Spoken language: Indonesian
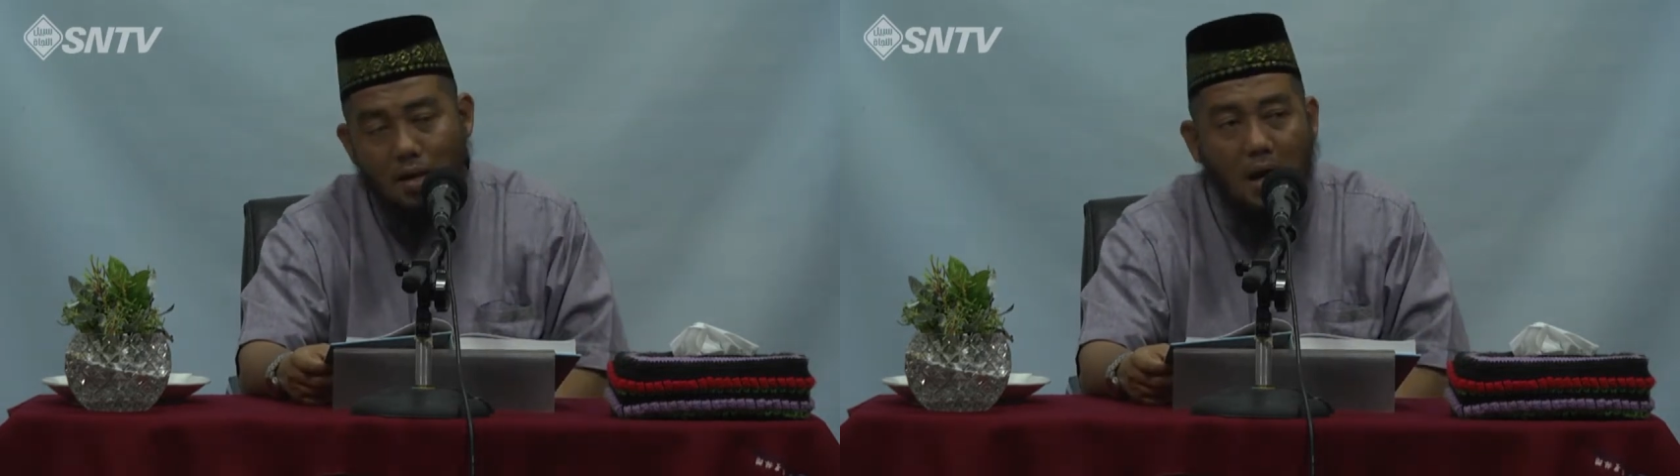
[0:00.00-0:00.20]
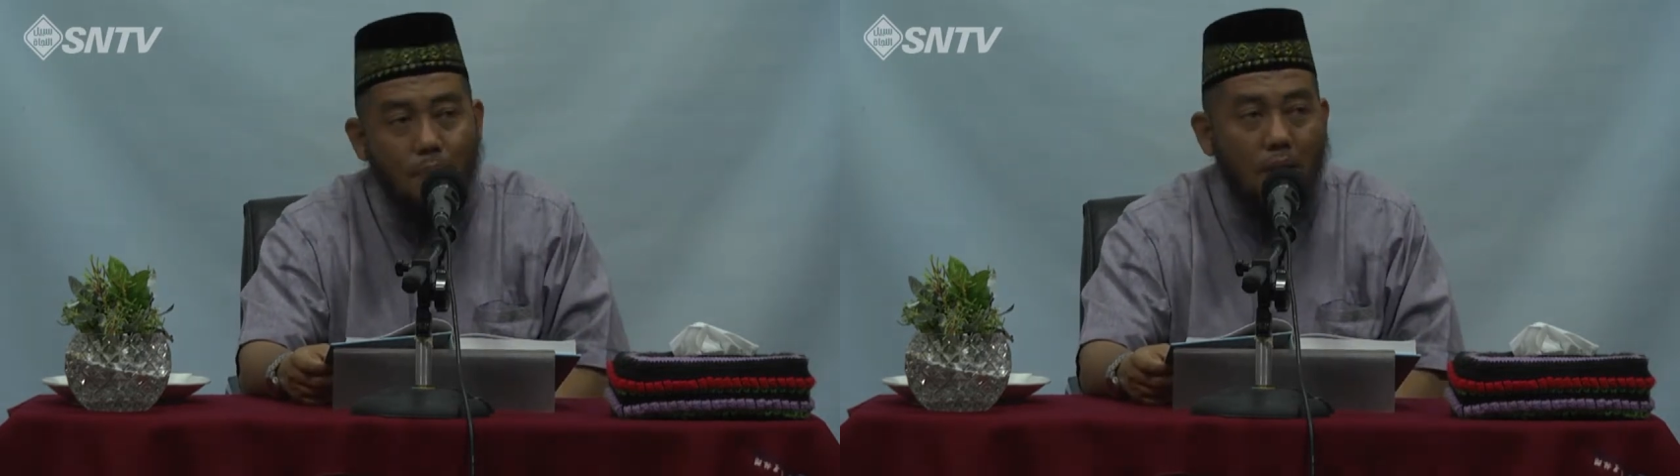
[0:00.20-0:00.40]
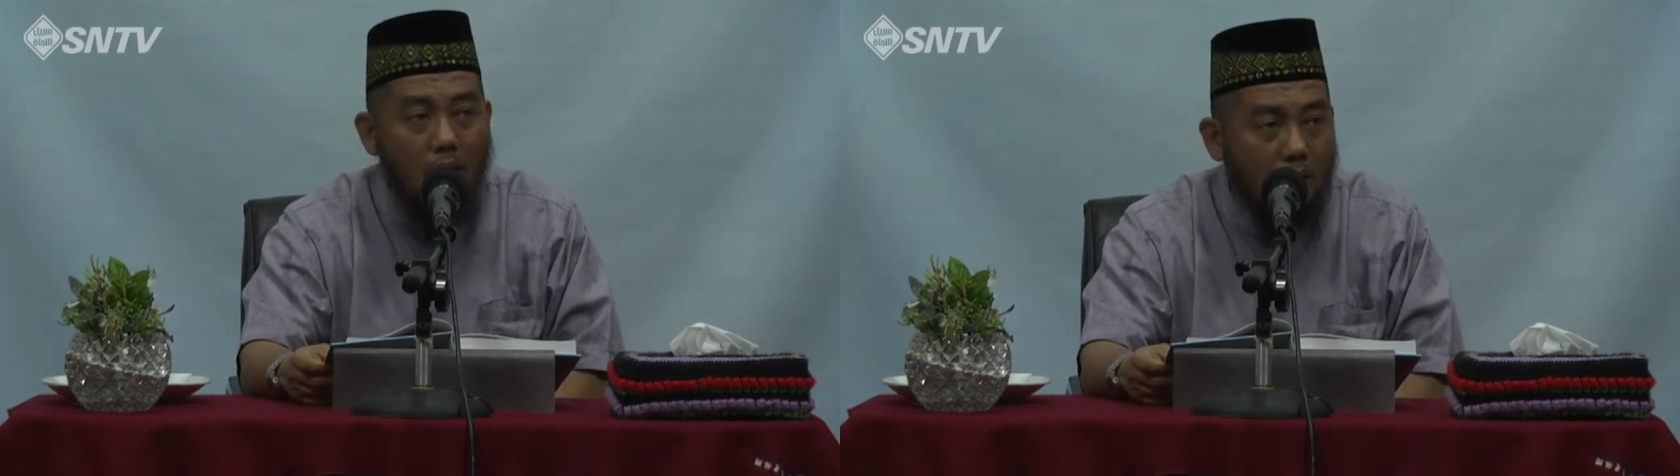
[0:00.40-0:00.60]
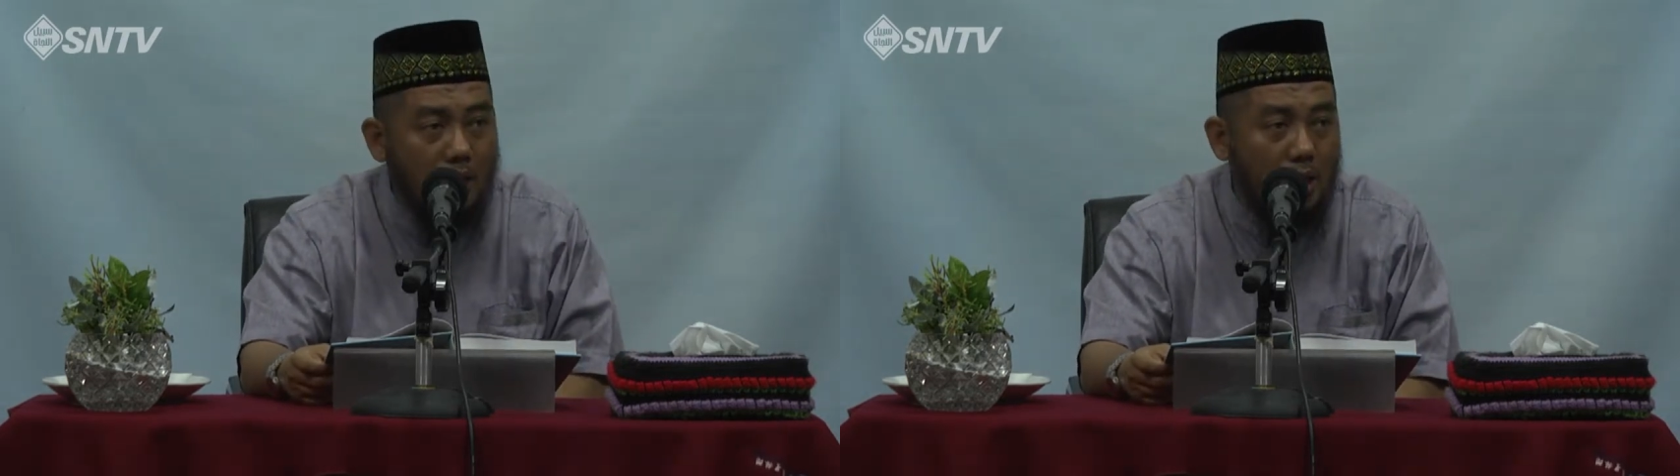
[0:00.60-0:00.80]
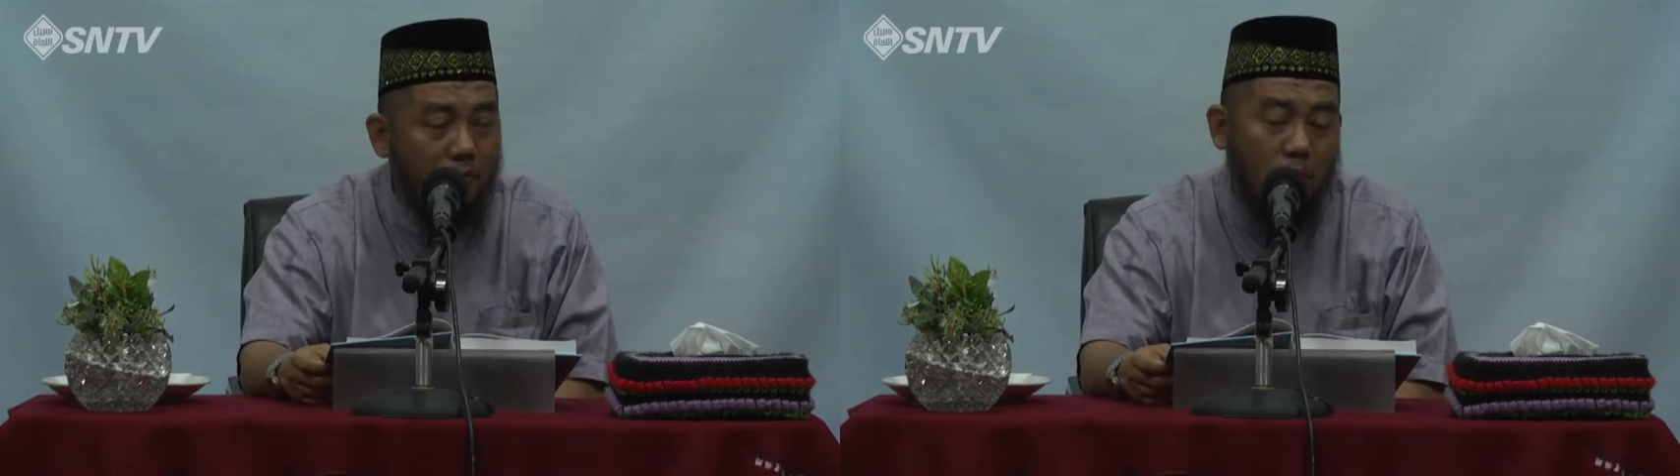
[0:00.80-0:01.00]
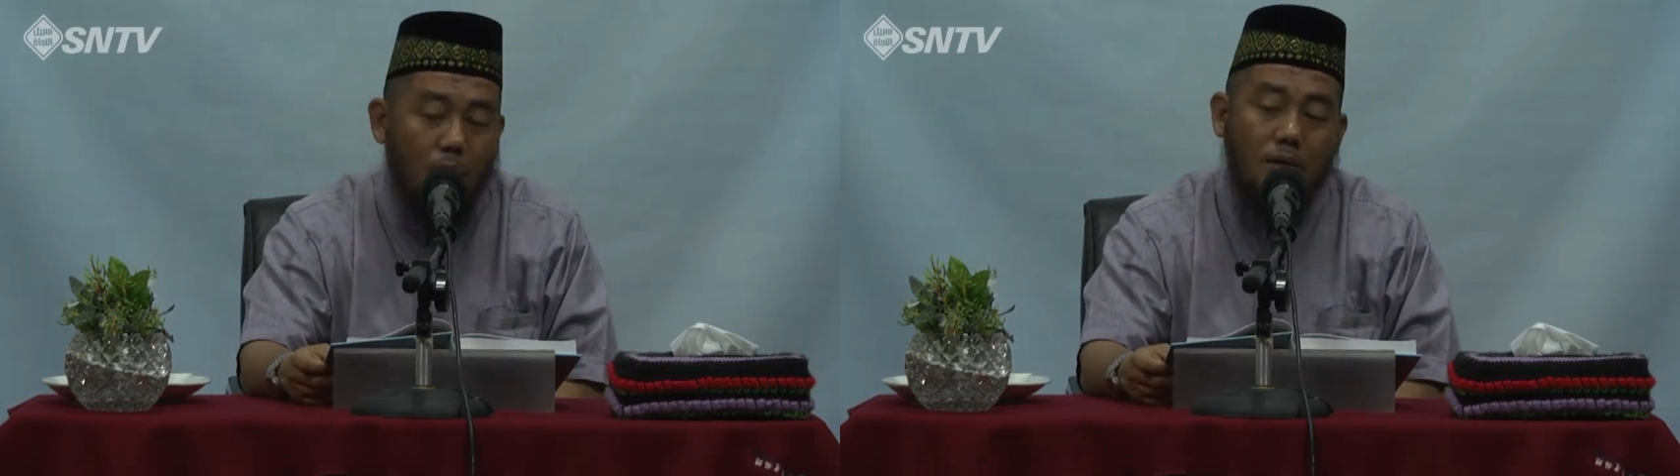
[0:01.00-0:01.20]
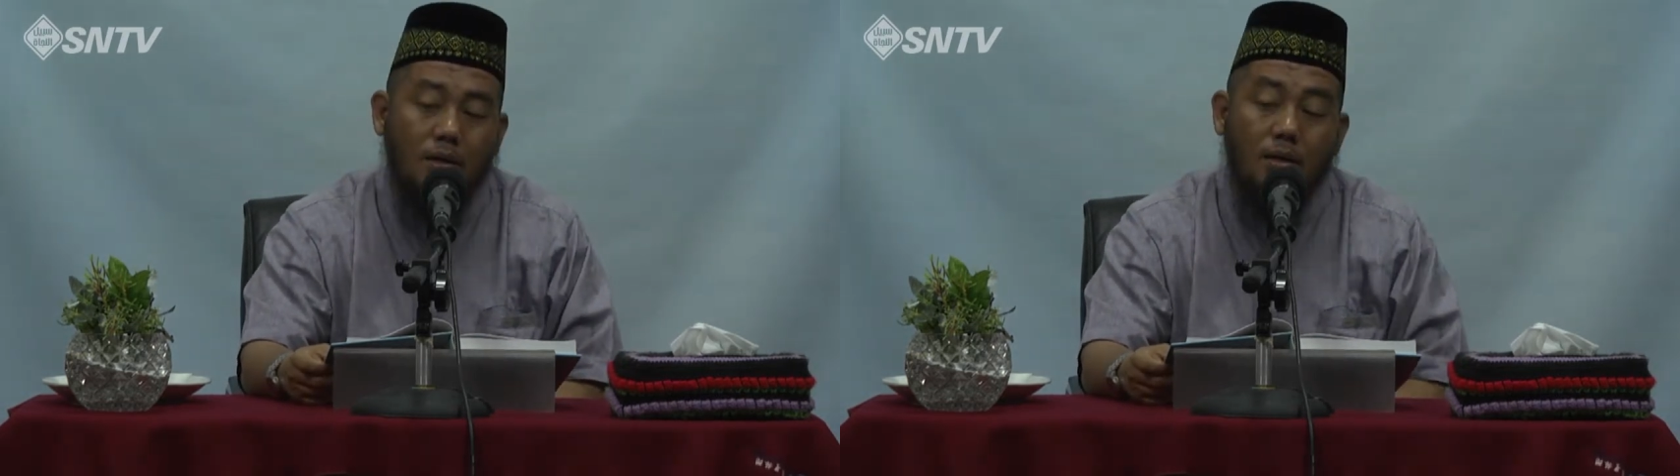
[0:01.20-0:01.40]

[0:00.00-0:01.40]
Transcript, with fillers: Apalagi informasi